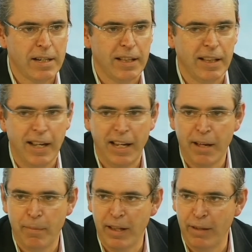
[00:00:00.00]
Aroca ha
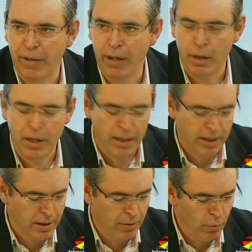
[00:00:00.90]
subrayado los tres
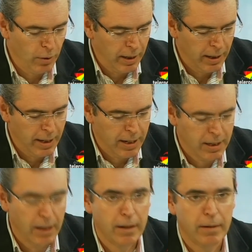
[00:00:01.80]
objetivos del gobierno del
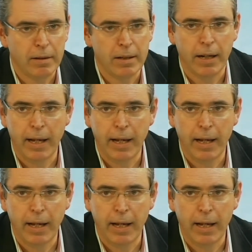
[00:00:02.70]
PP, la